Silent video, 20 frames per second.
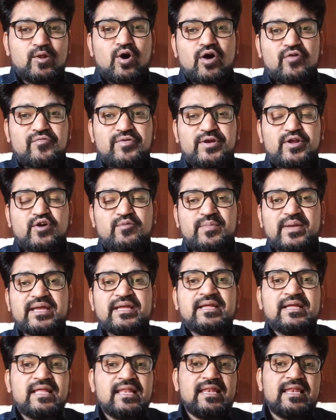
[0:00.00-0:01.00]
लॉन्ग वीडियो
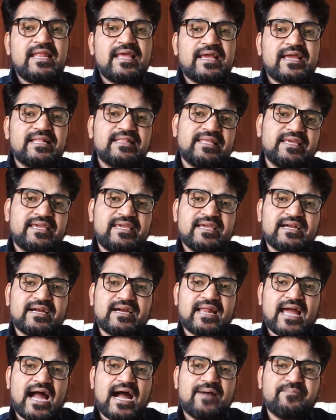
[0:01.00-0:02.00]
में लेकिन देखिए
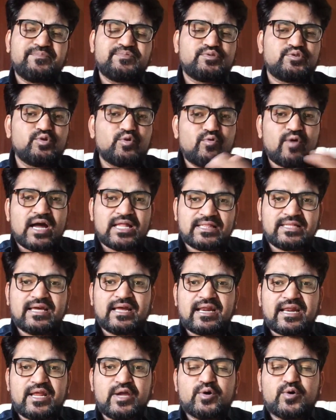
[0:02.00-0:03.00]
अगर आप शुरुआत बात
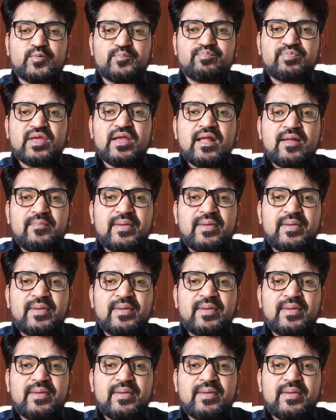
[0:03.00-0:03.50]
कर रहे हो